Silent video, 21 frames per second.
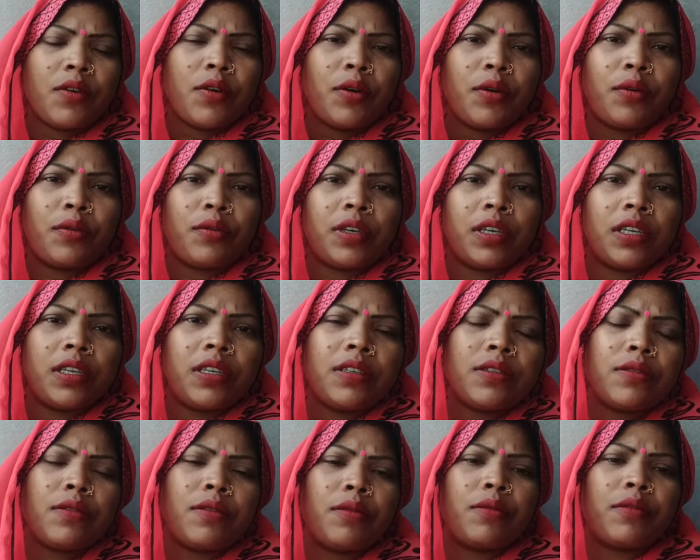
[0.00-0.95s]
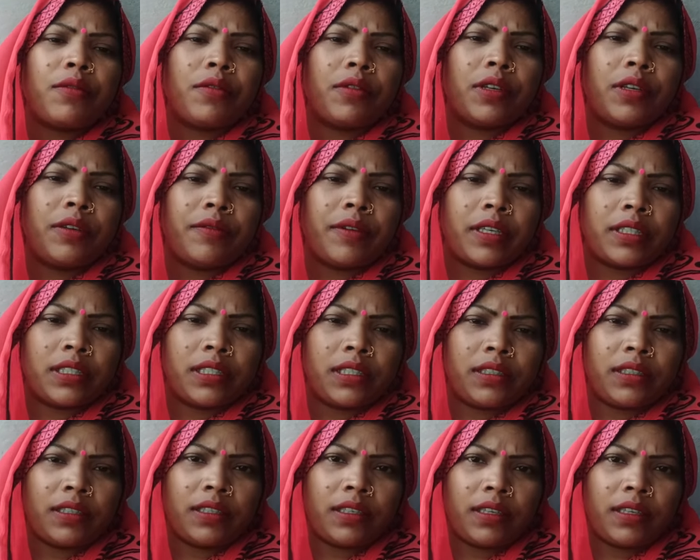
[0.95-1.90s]
उन्नीस लोगों की वाचिंग
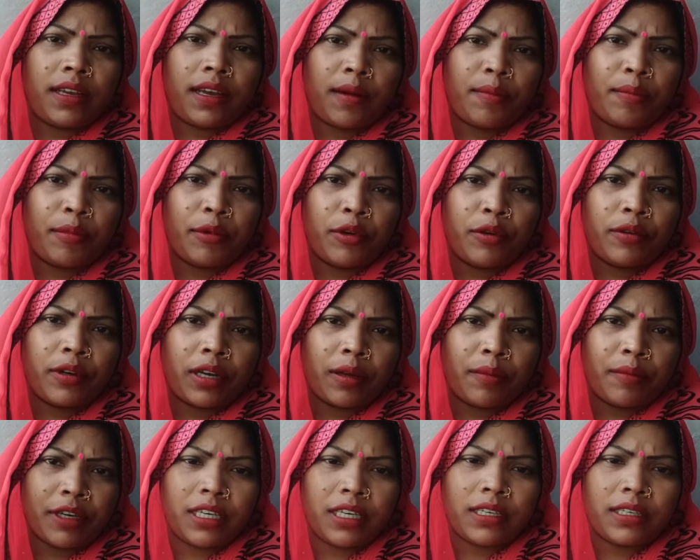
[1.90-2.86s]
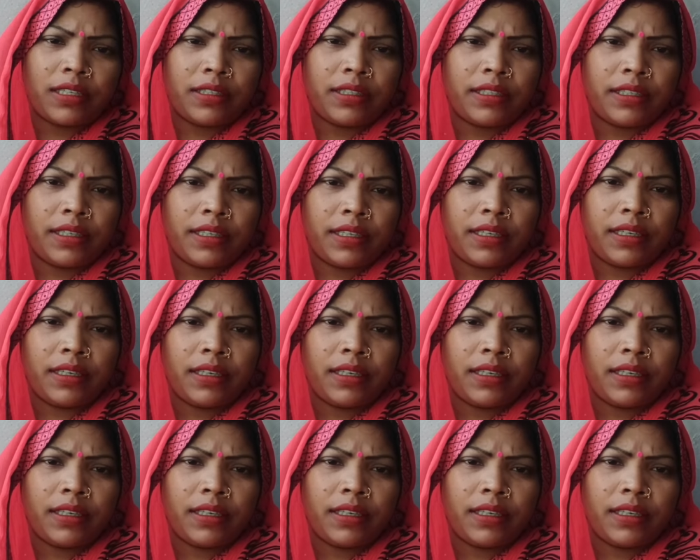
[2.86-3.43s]
है आप लोग कमेंट कीजिए